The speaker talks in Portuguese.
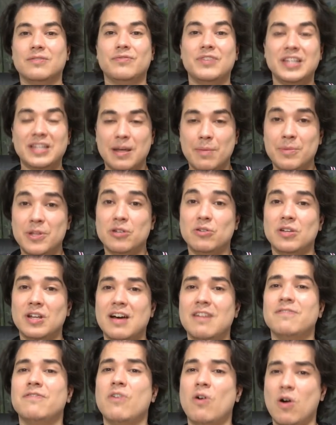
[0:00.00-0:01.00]
vitamínico e
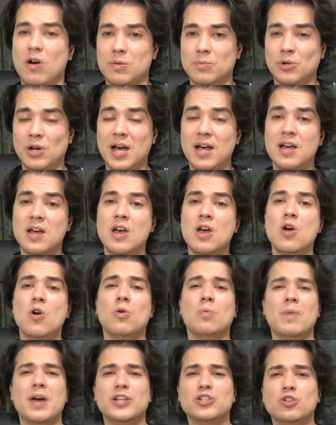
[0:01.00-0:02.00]
na fórmula.
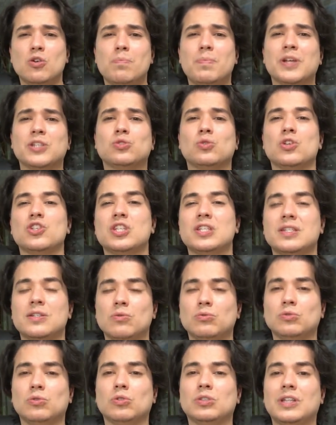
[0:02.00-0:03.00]
O médico passou, acho que
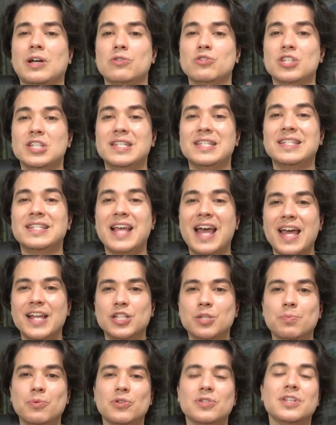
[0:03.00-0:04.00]
são um total de
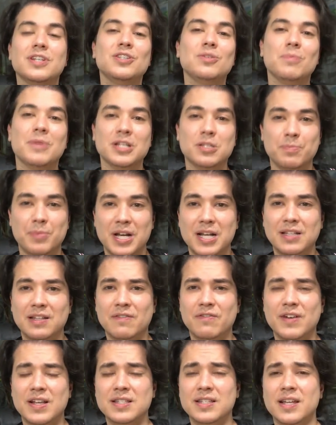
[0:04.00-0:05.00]
sete procedimentos para ele
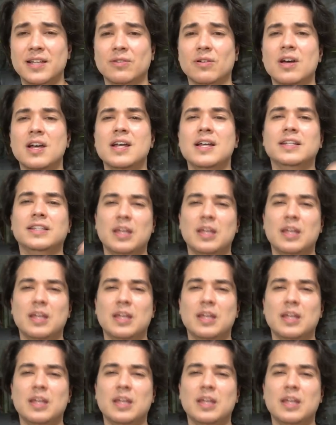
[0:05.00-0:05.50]
estar tá fazendo.